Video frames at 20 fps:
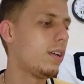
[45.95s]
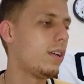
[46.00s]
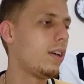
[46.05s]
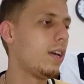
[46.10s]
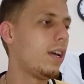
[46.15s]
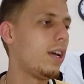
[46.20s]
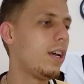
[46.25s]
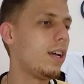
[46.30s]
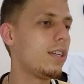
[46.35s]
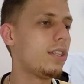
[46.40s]
É,
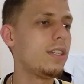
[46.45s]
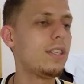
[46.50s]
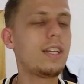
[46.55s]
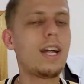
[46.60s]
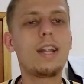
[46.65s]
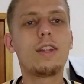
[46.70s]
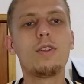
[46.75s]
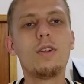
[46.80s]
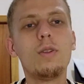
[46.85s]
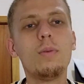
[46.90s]
é,
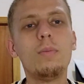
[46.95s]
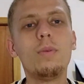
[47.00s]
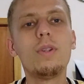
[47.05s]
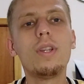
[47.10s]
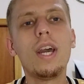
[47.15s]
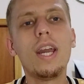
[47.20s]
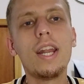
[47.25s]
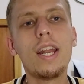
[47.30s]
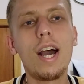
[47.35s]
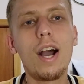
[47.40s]
tá todo mundo
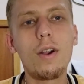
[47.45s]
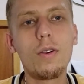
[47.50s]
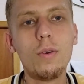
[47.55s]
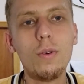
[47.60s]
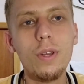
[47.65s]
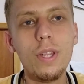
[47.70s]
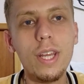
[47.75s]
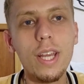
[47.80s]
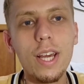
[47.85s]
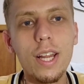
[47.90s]
aí na
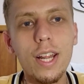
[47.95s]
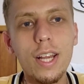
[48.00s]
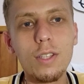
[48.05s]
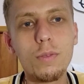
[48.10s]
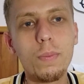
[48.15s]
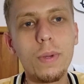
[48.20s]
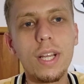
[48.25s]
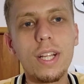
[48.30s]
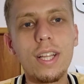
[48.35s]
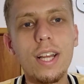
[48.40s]
agonia, na
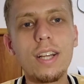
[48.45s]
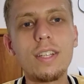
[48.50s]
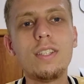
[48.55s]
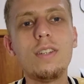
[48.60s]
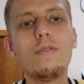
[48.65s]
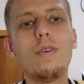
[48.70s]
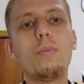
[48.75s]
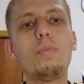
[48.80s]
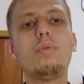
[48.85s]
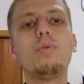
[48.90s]

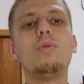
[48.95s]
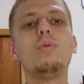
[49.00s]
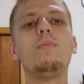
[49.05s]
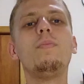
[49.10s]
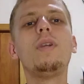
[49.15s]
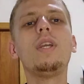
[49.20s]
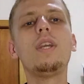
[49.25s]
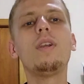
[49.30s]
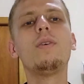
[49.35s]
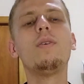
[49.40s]
expectativa pro
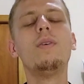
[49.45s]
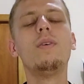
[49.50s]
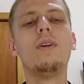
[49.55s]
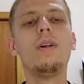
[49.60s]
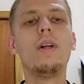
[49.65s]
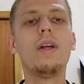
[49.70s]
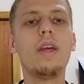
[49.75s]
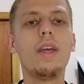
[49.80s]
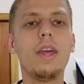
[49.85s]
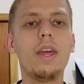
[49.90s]
domingo,
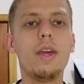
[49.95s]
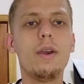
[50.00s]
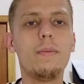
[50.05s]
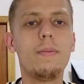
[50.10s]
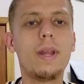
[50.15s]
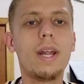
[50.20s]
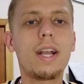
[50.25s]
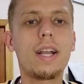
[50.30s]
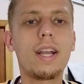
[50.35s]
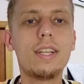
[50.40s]

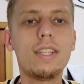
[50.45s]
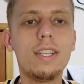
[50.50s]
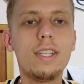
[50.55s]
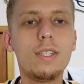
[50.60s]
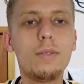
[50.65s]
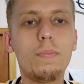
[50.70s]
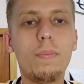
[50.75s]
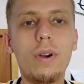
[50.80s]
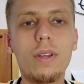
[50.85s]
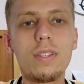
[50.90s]
para que a
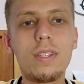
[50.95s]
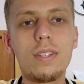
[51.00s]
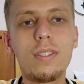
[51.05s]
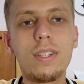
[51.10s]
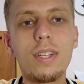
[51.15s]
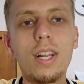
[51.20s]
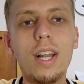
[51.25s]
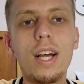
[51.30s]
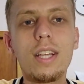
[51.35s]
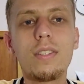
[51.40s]
gente possa
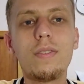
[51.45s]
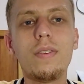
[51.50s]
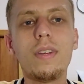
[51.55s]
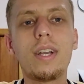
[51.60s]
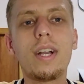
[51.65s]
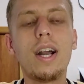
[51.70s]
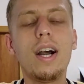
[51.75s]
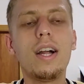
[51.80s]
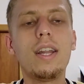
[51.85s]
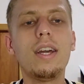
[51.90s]
se
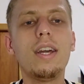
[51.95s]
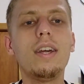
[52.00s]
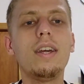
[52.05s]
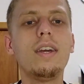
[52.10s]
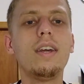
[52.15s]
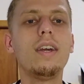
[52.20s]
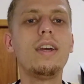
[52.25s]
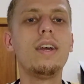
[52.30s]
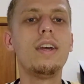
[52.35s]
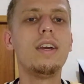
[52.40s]
classificar, né?
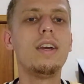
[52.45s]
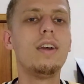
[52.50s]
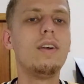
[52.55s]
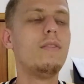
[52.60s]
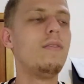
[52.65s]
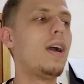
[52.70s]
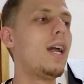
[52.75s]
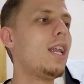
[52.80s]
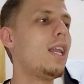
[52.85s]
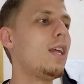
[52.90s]

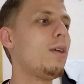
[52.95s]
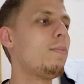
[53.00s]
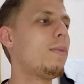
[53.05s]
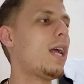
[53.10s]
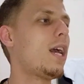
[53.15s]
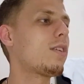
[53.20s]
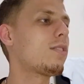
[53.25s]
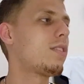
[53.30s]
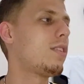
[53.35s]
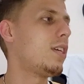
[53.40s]
Vale
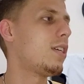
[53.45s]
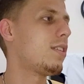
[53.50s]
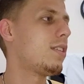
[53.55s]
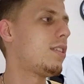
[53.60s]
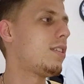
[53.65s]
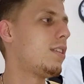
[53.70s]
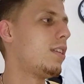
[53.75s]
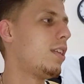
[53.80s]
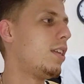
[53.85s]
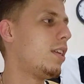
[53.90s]
lembrar que o Santos,
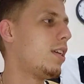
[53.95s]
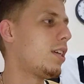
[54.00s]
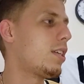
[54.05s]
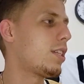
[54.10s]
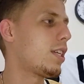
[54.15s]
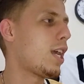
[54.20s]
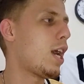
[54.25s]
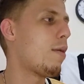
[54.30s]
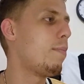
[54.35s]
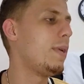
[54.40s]

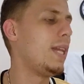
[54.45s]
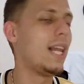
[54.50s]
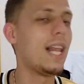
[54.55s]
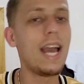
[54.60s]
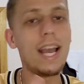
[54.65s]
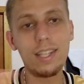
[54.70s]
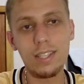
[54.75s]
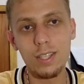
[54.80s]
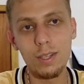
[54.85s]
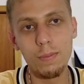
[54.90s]
acho que é a
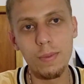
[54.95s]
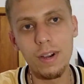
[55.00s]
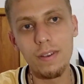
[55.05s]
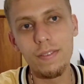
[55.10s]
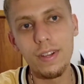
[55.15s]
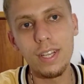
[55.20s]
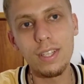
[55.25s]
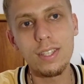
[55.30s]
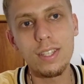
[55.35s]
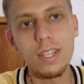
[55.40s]
milésima
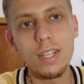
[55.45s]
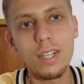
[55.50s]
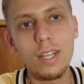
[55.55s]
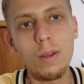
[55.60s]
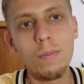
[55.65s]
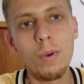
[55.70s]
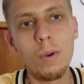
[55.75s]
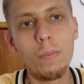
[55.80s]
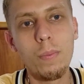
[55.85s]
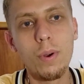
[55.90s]
vez que tem
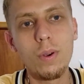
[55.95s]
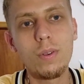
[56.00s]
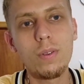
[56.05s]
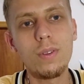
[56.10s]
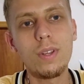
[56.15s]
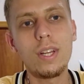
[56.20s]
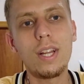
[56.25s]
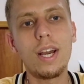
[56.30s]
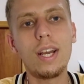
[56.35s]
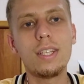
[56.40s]
uma
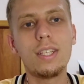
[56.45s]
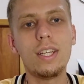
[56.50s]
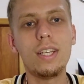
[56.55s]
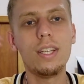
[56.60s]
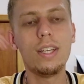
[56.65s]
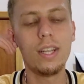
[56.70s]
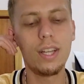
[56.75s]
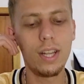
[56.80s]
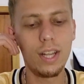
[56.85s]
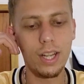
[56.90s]
oportunidade
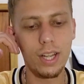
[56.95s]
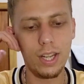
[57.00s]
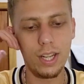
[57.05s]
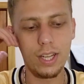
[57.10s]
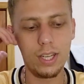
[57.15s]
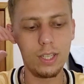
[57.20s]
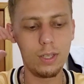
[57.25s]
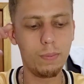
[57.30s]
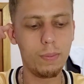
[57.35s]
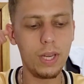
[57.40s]
aí
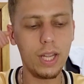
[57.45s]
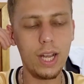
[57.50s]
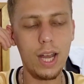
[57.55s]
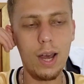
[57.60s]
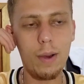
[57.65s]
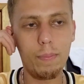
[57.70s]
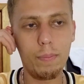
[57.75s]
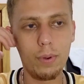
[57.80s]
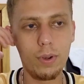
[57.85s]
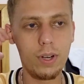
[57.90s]
de
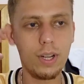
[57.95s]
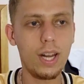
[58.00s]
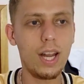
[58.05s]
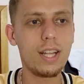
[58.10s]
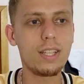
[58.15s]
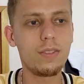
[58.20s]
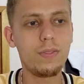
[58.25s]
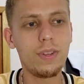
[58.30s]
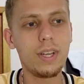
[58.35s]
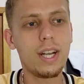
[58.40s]
brigar por
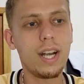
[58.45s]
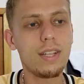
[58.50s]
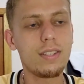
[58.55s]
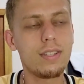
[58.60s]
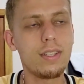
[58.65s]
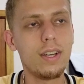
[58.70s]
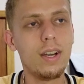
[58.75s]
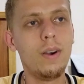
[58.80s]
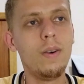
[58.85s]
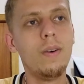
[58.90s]

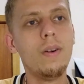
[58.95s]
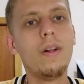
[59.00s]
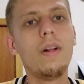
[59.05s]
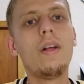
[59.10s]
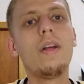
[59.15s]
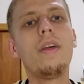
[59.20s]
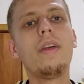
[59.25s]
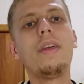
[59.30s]
classificação.